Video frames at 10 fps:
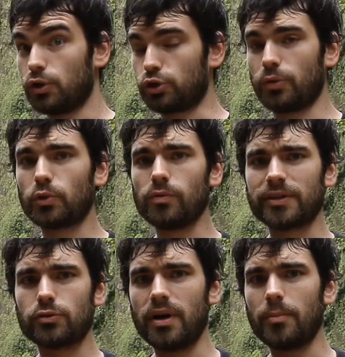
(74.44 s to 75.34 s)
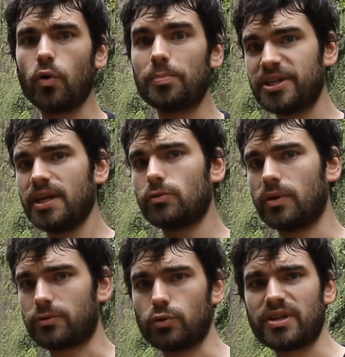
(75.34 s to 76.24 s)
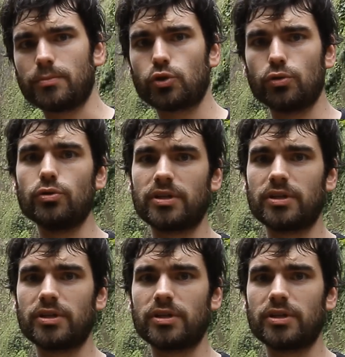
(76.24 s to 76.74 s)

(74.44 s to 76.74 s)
Je me trouve actuellement au pied de la deuxième chute du